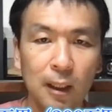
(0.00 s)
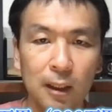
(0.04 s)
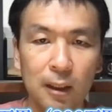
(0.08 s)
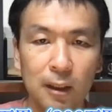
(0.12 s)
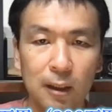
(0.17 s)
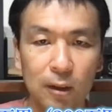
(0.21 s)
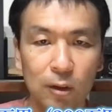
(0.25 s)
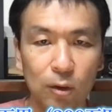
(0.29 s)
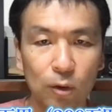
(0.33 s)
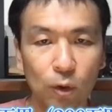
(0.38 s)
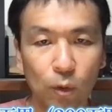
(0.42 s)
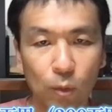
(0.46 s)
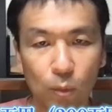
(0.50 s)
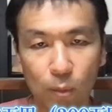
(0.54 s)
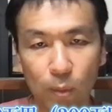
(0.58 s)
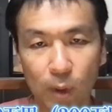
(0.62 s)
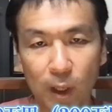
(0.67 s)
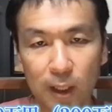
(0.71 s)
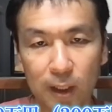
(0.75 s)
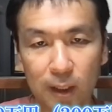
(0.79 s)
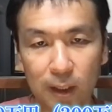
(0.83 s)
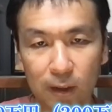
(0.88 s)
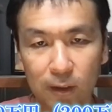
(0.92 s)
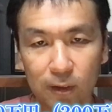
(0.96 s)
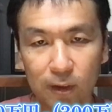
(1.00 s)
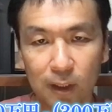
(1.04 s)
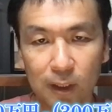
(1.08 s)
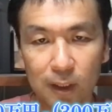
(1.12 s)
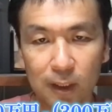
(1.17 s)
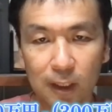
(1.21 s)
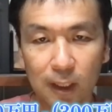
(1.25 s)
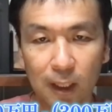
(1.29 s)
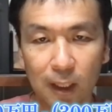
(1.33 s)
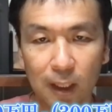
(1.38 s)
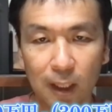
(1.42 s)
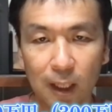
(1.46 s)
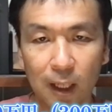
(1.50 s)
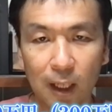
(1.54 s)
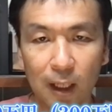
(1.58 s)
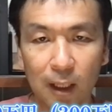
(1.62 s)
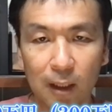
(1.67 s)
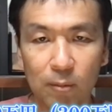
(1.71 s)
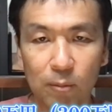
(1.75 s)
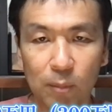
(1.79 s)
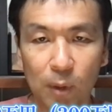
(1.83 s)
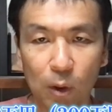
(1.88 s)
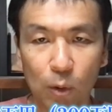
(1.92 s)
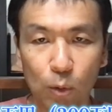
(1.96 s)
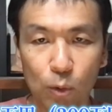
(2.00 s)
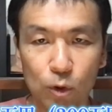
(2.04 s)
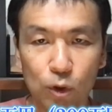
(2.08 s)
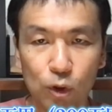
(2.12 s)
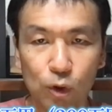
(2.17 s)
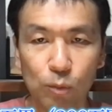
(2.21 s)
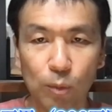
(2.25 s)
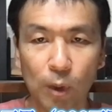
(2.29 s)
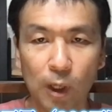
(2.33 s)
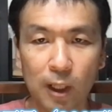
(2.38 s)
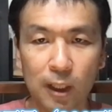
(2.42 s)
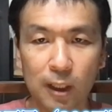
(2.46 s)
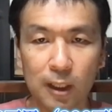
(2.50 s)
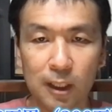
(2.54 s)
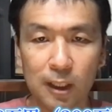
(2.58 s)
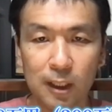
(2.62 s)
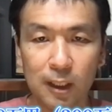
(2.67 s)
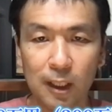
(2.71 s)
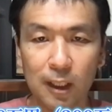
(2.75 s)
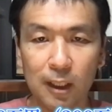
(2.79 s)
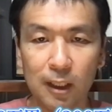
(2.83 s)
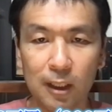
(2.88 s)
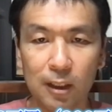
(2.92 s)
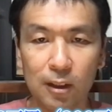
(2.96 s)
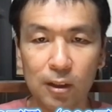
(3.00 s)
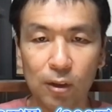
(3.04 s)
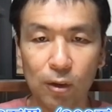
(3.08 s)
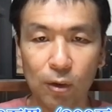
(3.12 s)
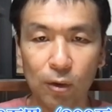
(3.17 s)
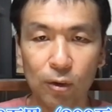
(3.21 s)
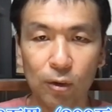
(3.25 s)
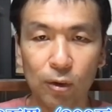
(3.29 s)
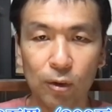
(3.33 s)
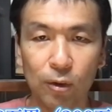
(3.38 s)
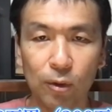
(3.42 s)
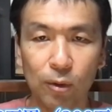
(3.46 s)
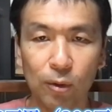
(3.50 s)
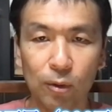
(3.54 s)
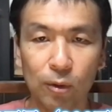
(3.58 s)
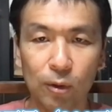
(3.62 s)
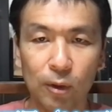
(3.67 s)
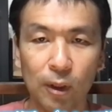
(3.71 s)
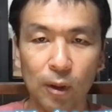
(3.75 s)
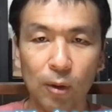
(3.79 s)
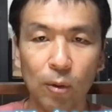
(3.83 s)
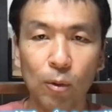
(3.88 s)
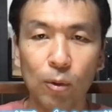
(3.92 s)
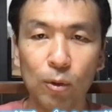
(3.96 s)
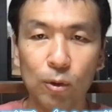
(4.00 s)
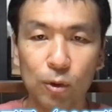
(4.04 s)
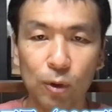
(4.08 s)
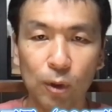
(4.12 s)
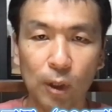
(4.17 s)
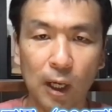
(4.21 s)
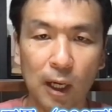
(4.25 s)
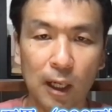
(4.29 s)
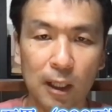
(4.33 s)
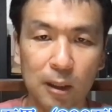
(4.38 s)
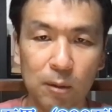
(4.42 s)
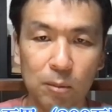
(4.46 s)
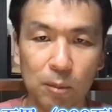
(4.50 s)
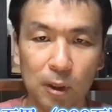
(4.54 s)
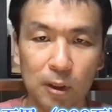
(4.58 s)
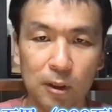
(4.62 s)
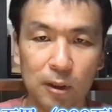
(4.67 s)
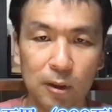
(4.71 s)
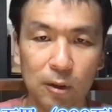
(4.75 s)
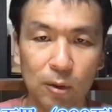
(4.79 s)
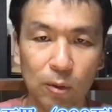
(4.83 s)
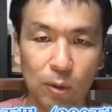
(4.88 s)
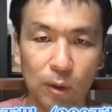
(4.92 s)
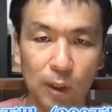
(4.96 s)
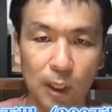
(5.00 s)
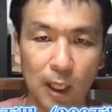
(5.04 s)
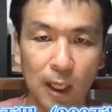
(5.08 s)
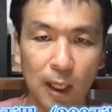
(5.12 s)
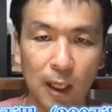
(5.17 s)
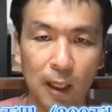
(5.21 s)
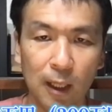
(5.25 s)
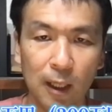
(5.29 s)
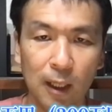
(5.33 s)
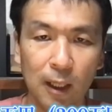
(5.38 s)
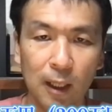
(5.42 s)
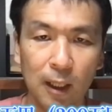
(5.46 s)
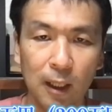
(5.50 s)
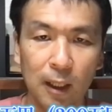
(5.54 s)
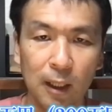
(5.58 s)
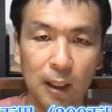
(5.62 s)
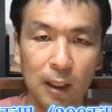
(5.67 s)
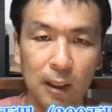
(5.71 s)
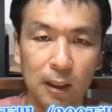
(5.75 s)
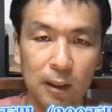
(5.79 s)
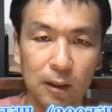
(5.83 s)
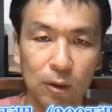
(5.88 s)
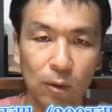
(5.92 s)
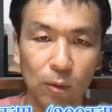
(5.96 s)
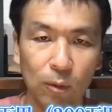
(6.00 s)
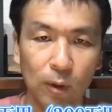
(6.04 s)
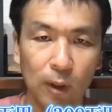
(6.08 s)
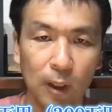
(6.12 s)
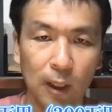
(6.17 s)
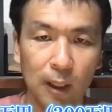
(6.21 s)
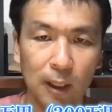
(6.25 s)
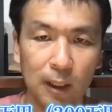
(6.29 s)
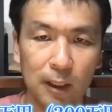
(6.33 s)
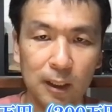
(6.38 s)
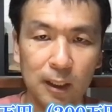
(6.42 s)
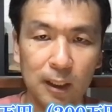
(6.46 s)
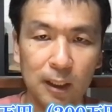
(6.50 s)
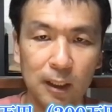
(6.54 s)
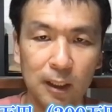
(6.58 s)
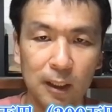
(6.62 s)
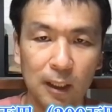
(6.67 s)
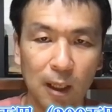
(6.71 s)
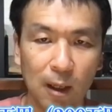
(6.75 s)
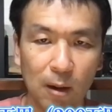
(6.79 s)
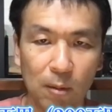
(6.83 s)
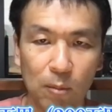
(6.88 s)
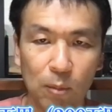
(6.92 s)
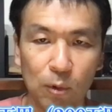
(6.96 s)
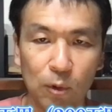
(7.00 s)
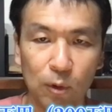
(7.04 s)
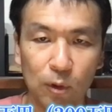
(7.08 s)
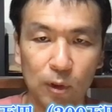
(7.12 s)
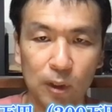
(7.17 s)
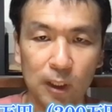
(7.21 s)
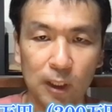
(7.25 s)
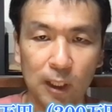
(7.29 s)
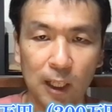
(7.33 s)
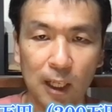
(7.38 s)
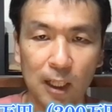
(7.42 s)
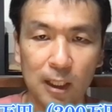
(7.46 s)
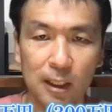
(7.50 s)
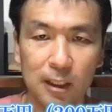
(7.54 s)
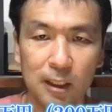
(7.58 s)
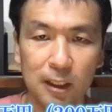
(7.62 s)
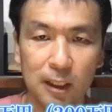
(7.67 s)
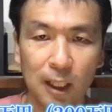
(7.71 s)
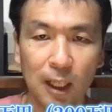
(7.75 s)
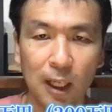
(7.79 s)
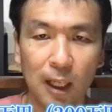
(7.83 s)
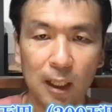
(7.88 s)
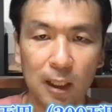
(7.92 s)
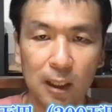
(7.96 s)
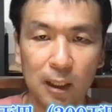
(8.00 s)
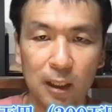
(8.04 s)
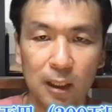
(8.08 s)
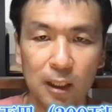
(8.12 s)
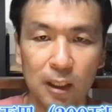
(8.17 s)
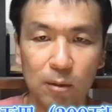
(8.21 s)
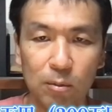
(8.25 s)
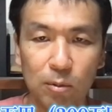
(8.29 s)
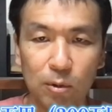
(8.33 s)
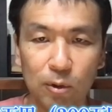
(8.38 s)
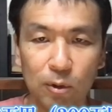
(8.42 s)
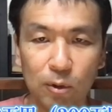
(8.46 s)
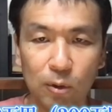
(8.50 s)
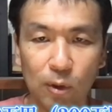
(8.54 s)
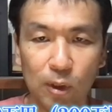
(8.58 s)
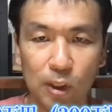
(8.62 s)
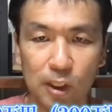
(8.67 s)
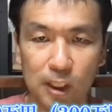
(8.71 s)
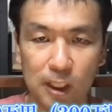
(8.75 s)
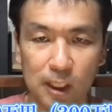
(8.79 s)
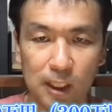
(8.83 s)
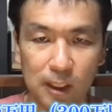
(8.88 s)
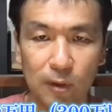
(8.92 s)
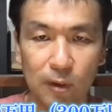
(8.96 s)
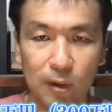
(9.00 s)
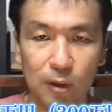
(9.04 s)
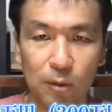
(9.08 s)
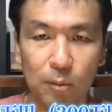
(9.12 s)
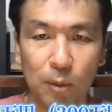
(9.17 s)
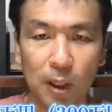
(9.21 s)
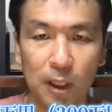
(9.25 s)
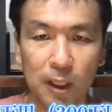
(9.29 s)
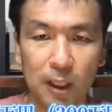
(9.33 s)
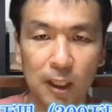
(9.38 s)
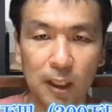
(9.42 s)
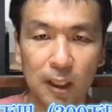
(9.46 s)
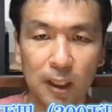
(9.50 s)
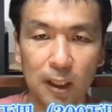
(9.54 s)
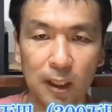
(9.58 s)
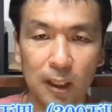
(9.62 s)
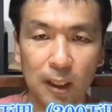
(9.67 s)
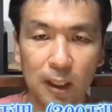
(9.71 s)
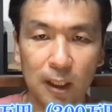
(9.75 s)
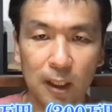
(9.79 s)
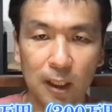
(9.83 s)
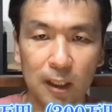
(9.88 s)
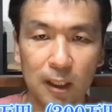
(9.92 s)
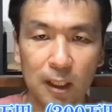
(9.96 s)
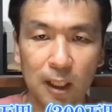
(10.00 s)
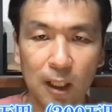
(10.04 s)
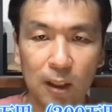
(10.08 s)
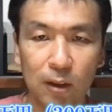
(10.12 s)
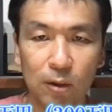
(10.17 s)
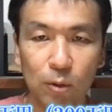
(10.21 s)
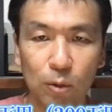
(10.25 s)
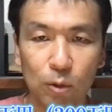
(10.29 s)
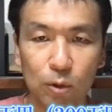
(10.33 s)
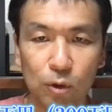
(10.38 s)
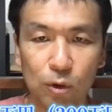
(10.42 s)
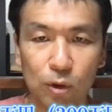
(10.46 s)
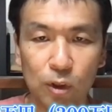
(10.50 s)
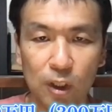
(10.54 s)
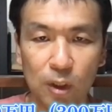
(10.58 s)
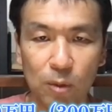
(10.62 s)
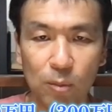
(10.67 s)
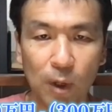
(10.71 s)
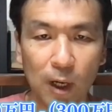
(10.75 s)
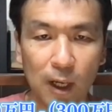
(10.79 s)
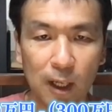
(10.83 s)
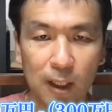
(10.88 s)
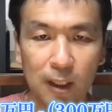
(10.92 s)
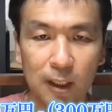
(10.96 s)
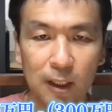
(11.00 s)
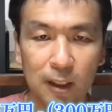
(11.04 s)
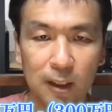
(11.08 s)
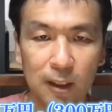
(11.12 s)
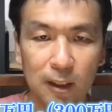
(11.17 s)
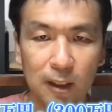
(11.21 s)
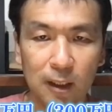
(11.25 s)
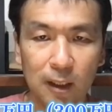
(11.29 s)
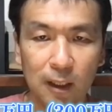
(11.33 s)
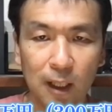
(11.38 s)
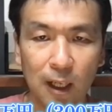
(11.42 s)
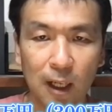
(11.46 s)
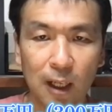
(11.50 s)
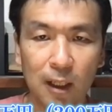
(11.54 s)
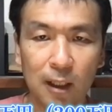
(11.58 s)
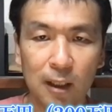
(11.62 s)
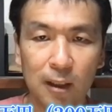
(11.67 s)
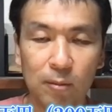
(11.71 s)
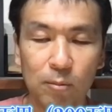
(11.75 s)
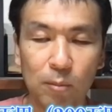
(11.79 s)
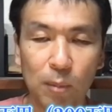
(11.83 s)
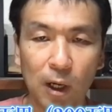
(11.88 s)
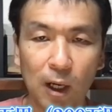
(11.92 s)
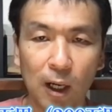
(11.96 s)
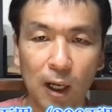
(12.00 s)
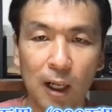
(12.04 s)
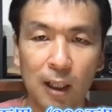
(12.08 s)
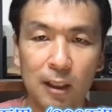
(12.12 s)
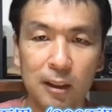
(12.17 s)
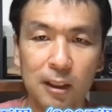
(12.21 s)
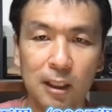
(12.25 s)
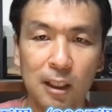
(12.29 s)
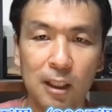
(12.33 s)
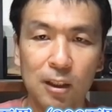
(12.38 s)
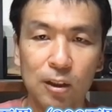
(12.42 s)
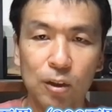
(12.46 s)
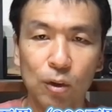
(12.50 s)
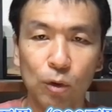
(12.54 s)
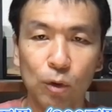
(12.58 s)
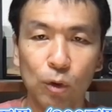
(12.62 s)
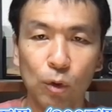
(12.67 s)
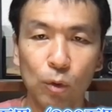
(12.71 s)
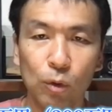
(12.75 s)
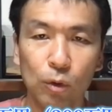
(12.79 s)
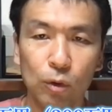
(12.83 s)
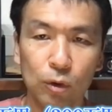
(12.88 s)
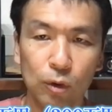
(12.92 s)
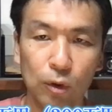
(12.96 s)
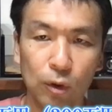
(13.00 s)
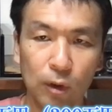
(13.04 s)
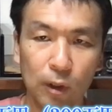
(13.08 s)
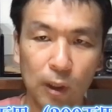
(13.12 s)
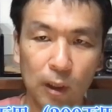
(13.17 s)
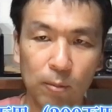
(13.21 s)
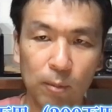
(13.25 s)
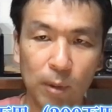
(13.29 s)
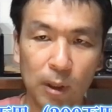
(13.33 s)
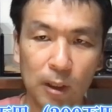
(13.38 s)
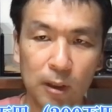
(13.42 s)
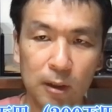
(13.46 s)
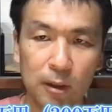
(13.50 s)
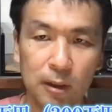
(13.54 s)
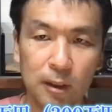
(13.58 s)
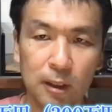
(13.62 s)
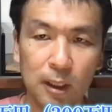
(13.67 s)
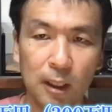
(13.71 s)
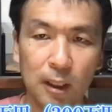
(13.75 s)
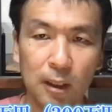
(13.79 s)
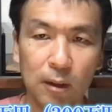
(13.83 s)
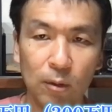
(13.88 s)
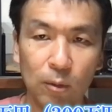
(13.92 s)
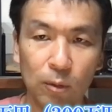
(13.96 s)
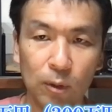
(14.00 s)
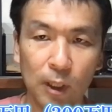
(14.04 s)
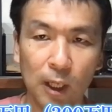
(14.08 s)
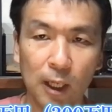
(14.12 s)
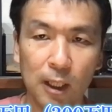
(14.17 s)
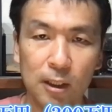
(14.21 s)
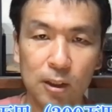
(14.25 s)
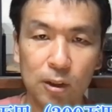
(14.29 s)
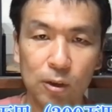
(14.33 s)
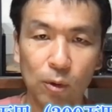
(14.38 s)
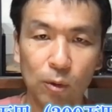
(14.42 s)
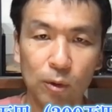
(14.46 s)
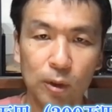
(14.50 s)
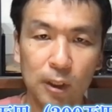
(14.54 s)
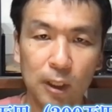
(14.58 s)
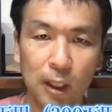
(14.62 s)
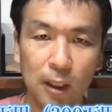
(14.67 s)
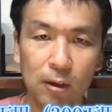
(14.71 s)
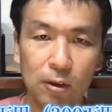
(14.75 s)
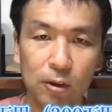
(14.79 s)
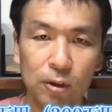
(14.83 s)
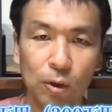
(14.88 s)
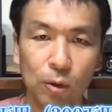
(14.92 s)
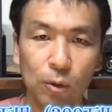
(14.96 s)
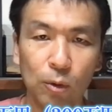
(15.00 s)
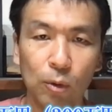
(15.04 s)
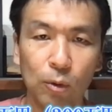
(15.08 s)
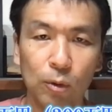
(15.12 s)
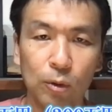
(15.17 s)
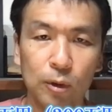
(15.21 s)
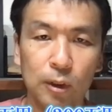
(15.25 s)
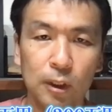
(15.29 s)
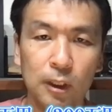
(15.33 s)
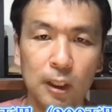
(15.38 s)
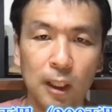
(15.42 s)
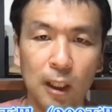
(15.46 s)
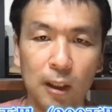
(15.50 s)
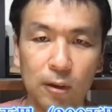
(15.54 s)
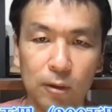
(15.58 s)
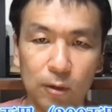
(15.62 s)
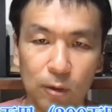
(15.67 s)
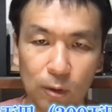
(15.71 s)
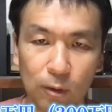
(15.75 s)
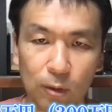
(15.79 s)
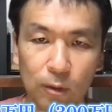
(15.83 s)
でその売却益から、まあ、50万円引いていいですよということで控除がありますのでそこから引いたものに対して2分の1つまり252万円が、まあ、課税所得というか、まあ、税の対象になる所得になる